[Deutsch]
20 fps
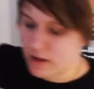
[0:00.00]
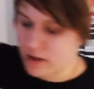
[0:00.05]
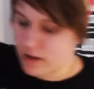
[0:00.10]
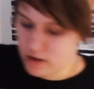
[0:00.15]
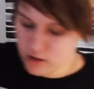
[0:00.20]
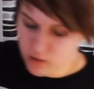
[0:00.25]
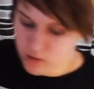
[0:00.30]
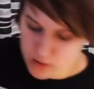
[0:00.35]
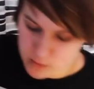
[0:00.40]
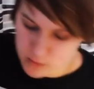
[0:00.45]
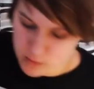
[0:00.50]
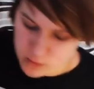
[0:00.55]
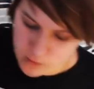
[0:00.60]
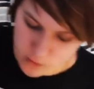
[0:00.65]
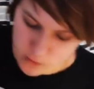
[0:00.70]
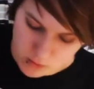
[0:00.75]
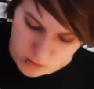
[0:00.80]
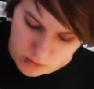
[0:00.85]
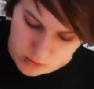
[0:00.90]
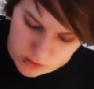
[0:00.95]
Ich bin nämlich
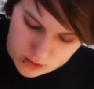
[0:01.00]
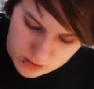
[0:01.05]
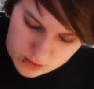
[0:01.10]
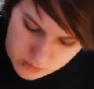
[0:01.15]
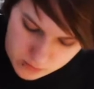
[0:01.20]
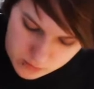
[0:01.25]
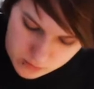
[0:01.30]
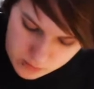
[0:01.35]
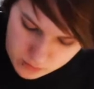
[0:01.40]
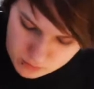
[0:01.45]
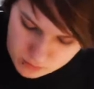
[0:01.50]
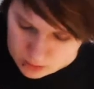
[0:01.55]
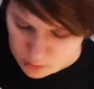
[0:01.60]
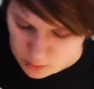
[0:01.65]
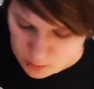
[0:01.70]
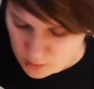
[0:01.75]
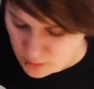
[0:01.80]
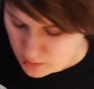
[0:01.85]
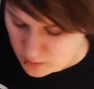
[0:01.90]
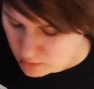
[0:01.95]
vorbereitet, ein
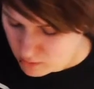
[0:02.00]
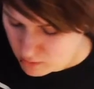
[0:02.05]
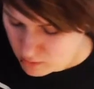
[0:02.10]
bisschen.